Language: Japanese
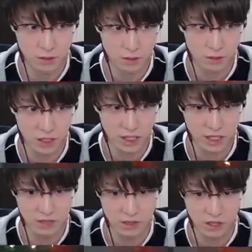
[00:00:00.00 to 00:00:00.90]
2階に
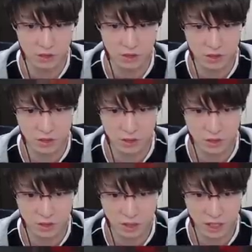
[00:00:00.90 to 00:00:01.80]
いるでしょ
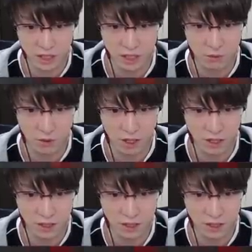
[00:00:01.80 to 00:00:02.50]
狩りに行こうか。